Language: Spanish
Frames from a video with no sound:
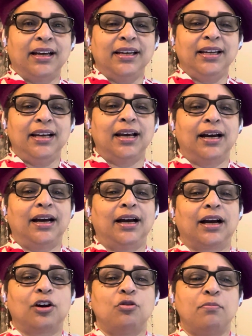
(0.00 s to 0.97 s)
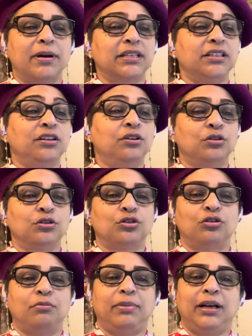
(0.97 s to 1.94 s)
y la compasión
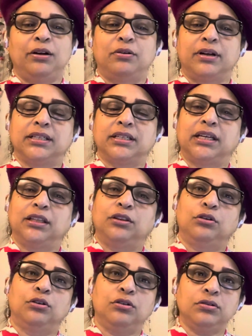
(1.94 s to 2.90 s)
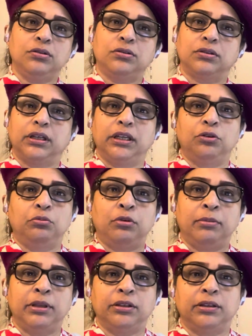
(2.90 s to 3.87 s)
son valores que todos en un
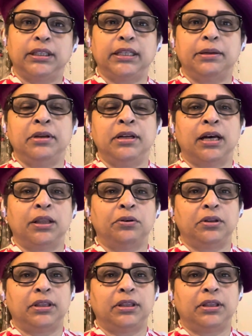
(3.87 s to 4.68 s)
momento determinado